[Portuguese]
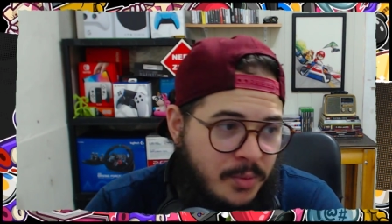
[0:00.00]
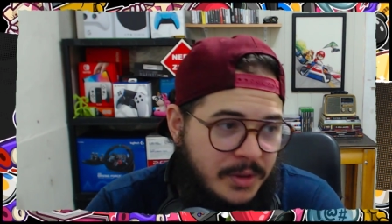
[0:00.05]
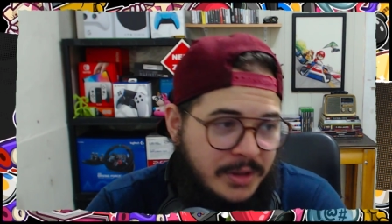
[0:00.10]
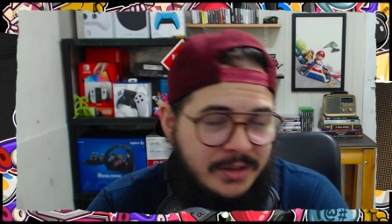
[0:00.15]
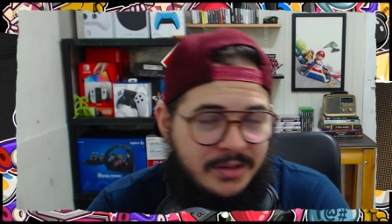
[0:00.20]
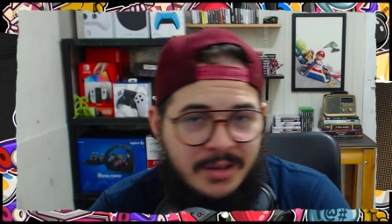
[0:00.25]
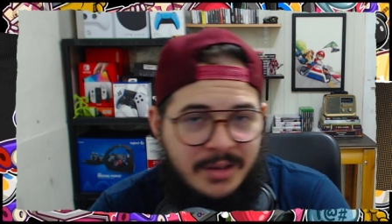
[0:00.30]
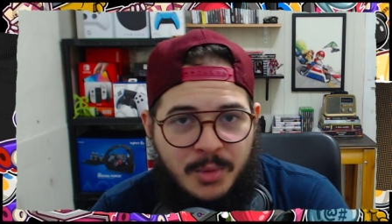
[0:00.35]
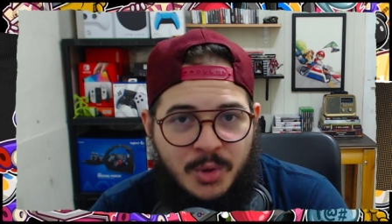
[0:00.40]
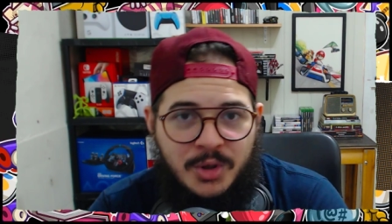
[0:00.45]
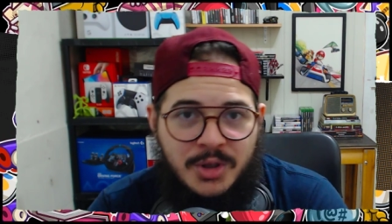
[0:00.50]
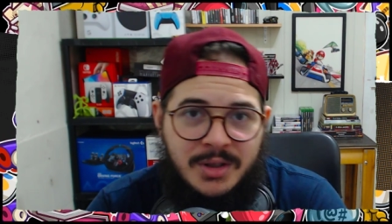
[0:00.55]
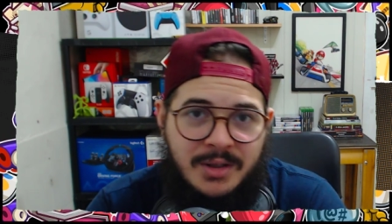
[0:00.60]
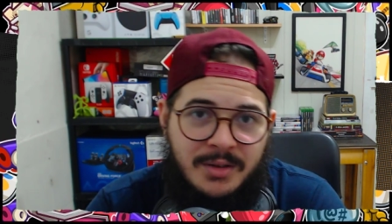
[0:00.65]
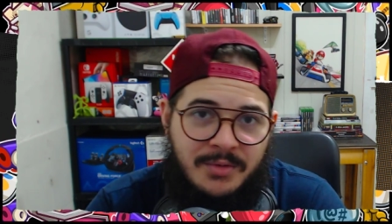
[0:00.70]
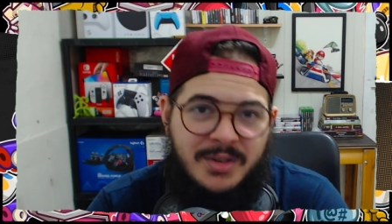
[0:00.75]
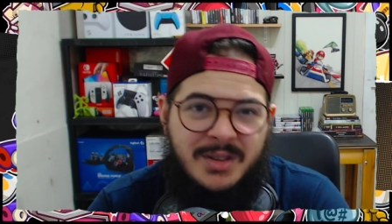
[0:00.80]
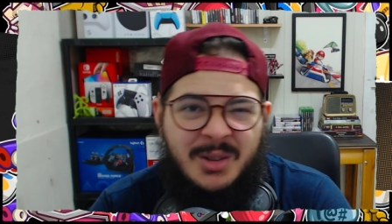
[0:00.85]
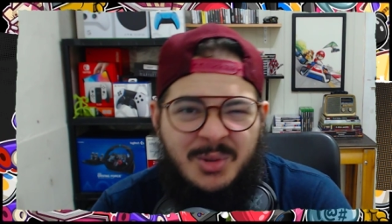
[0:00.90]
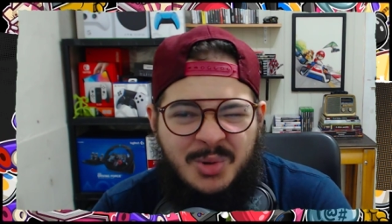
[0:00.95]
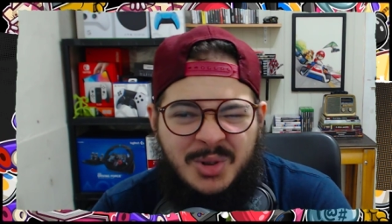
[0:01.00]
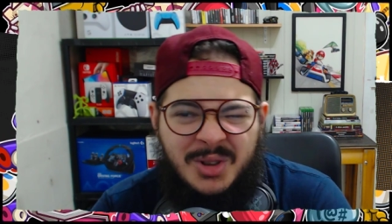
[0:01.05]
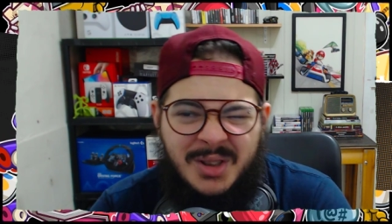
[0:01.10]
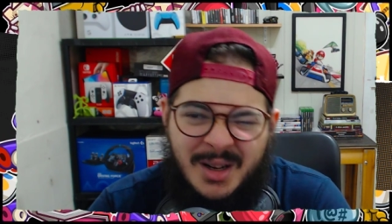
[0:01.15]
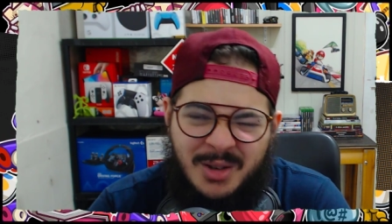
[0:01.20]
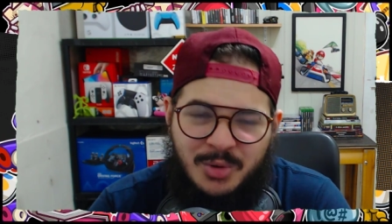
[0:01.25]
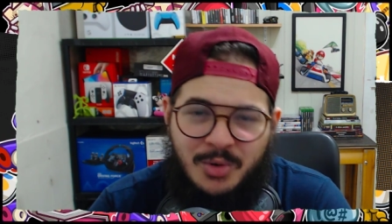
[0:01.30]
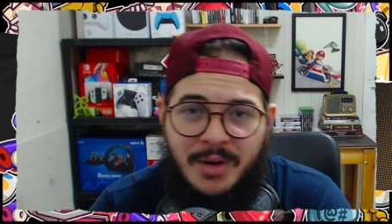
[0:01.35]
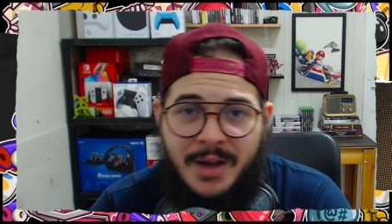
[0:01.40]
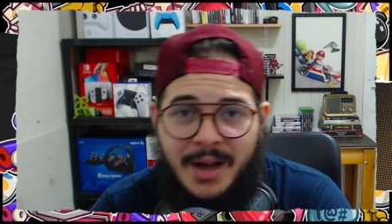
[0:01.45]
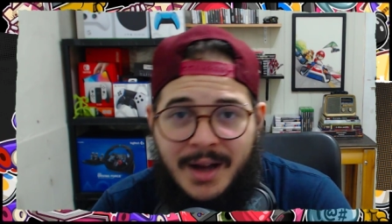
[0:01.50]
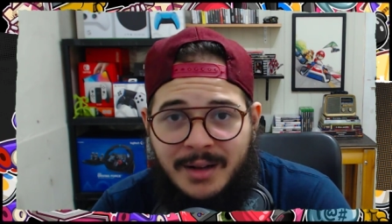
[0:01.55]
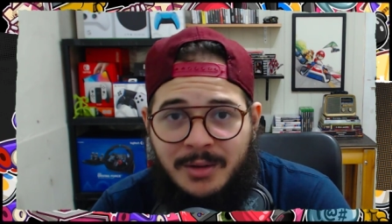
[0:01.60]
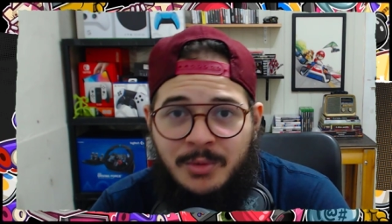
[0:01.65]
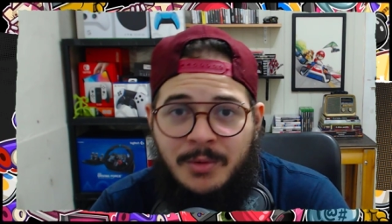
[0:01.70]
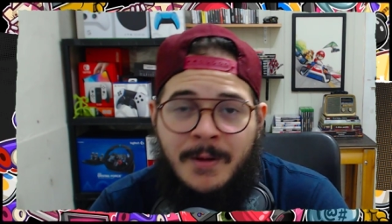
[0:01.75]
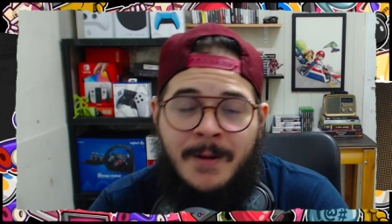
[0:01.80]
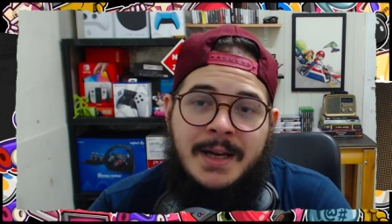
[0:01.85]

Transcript: pra gente saber o que a gente tá fazendo certo ou errado,